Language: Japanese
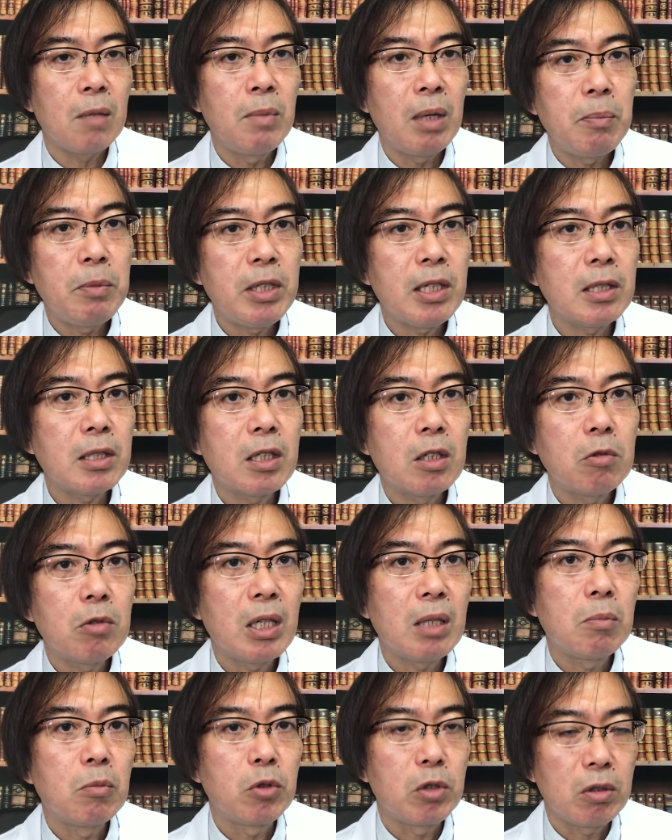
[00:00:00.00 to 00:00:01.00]
まあ、皆さん
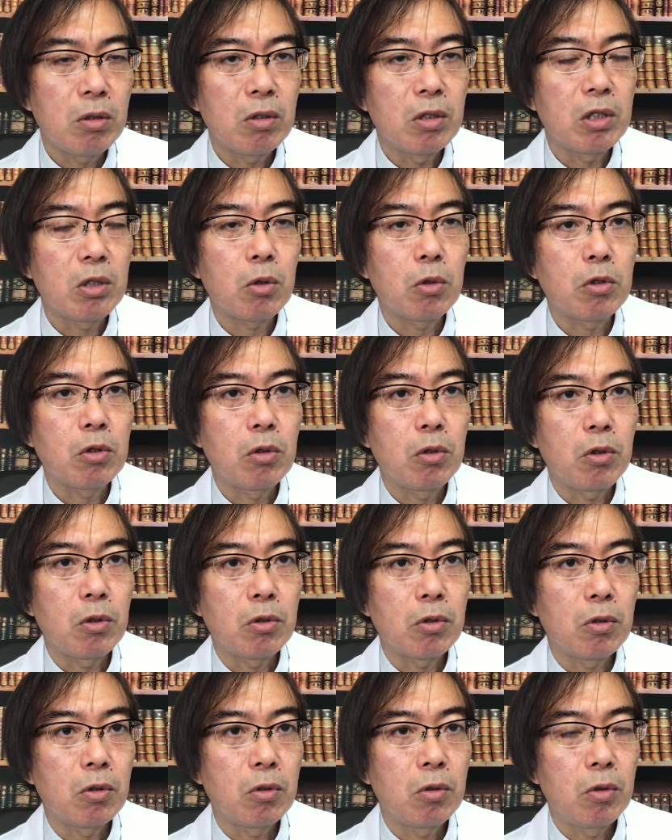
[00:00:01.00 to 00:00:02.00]
はもちろん一つの予
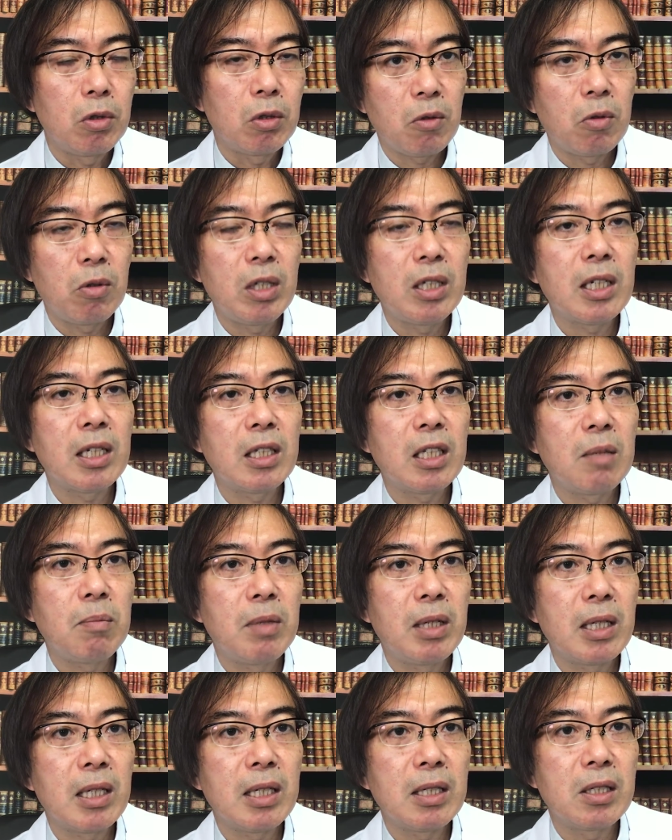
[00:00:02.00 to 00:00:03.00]
想法に凝り固
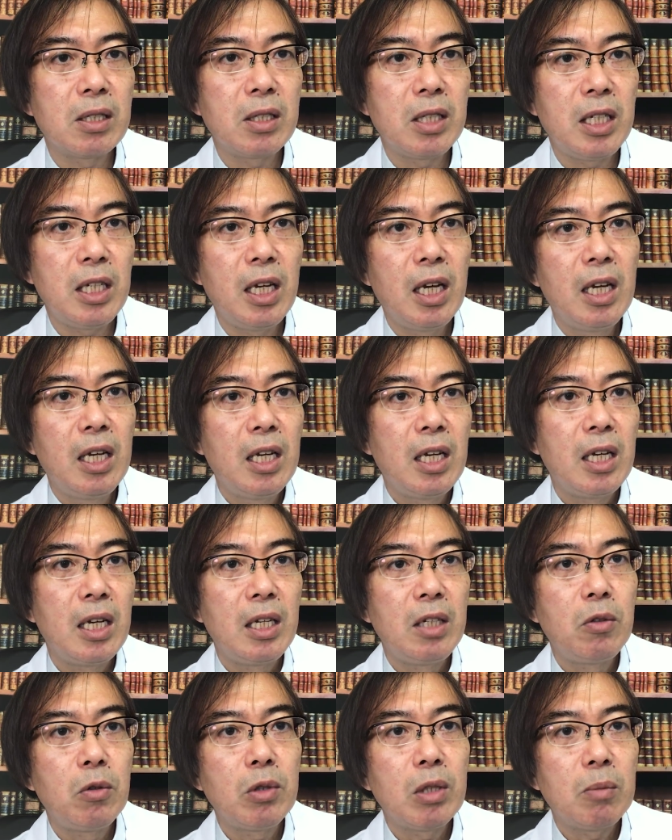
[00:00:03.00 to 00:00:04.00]
まらずに、え
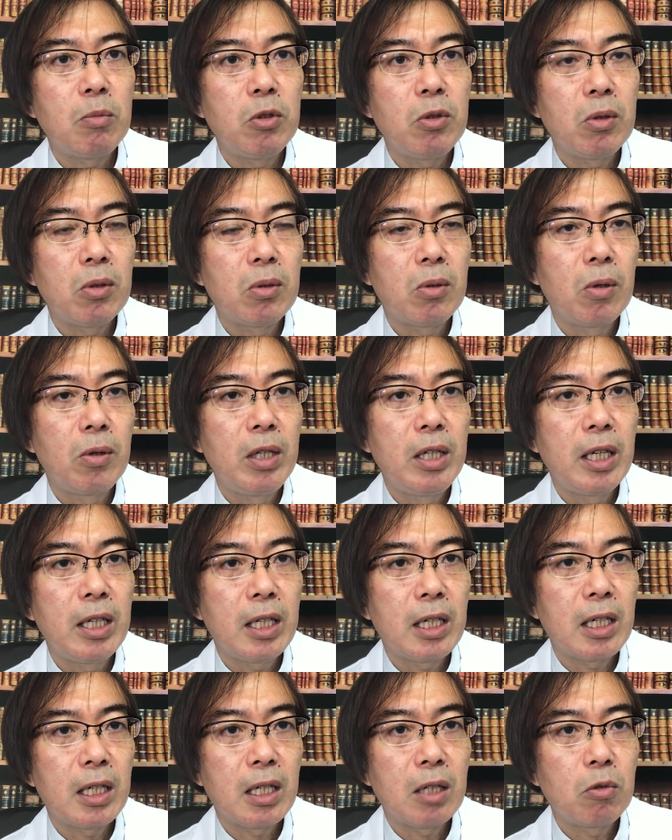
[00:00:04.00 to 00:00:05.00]
いろんなものを取り入れ
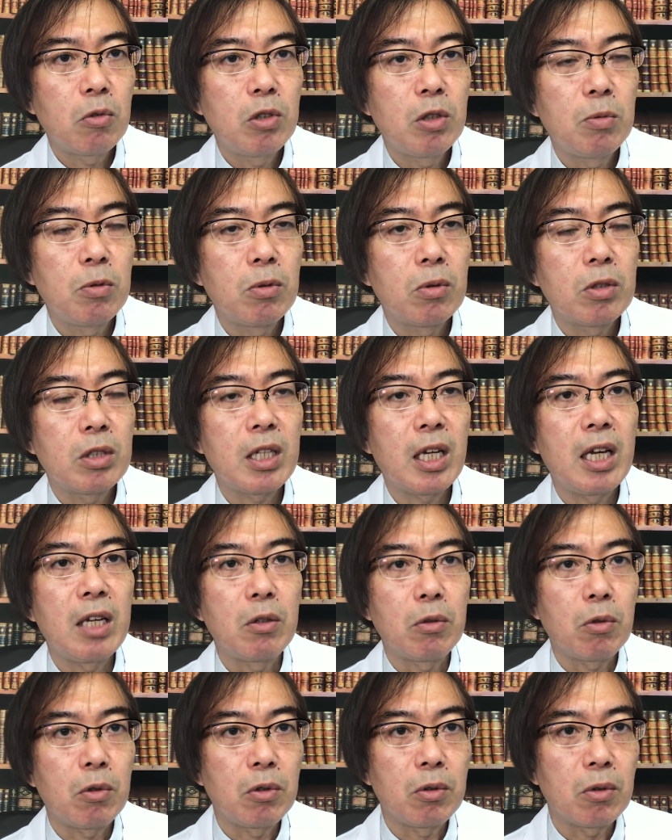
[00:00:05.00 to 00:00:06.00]
ながらご自分の
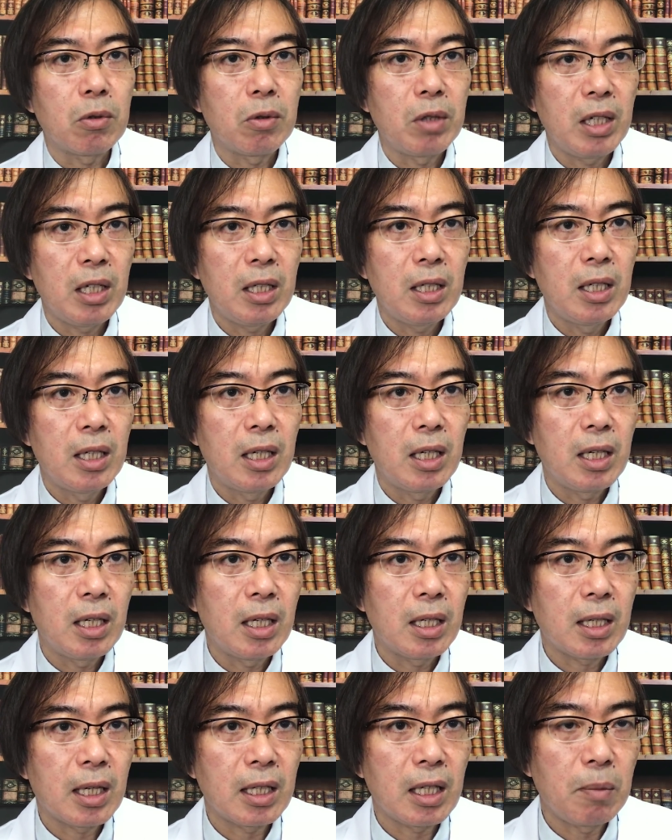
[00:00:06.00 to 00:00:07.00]
スタイルというのをね、
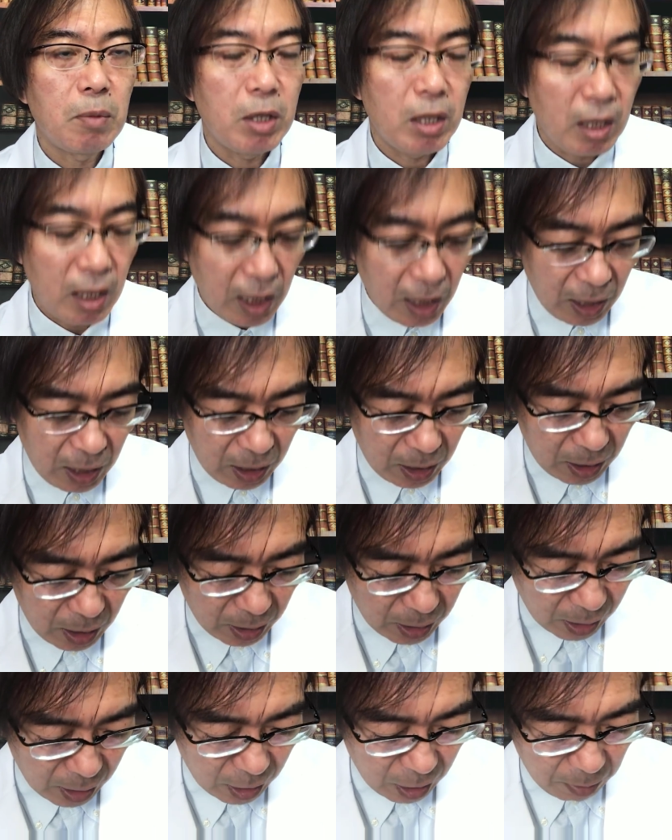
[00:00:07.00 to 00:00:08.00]
え固めていって
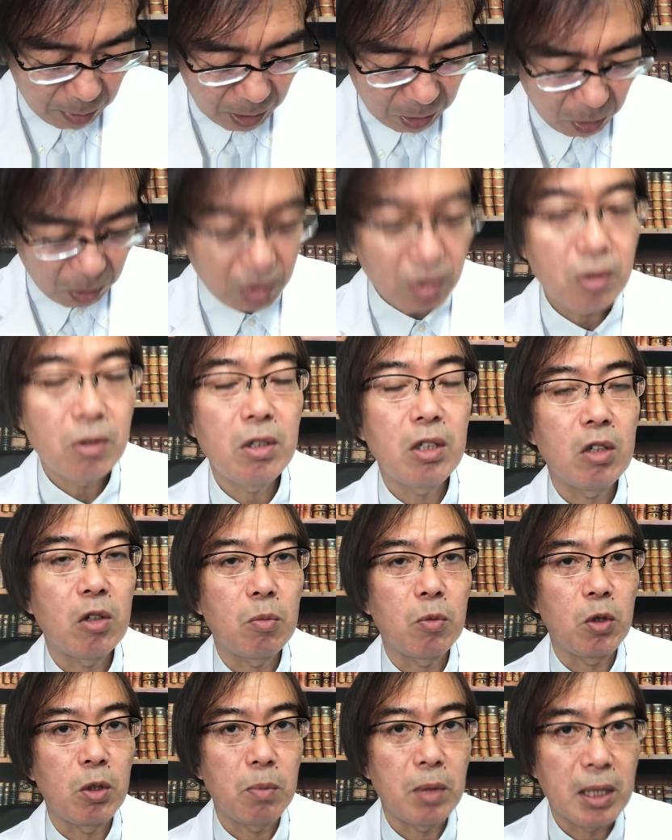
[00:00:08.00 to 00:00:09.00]
いただければというふうに
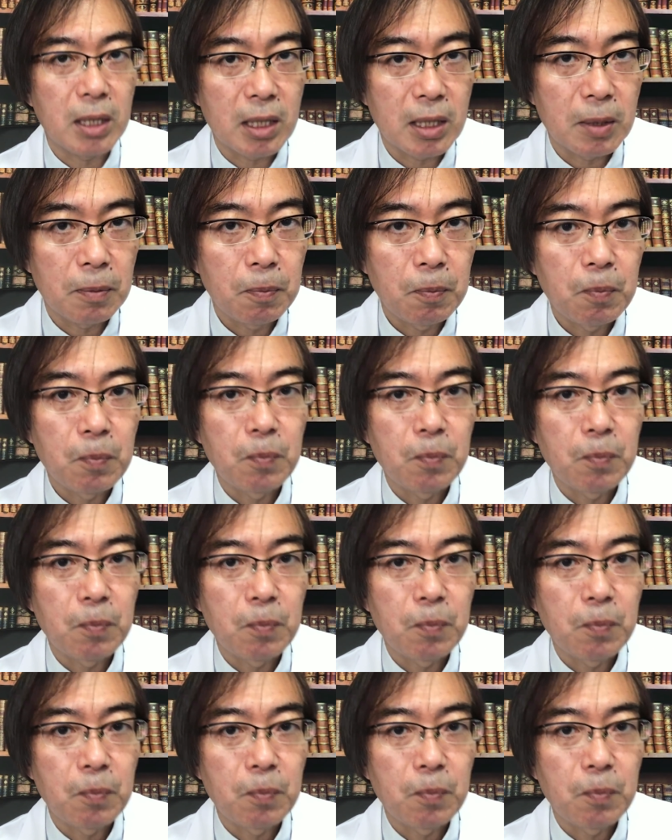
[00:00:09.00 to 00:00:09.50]
思います。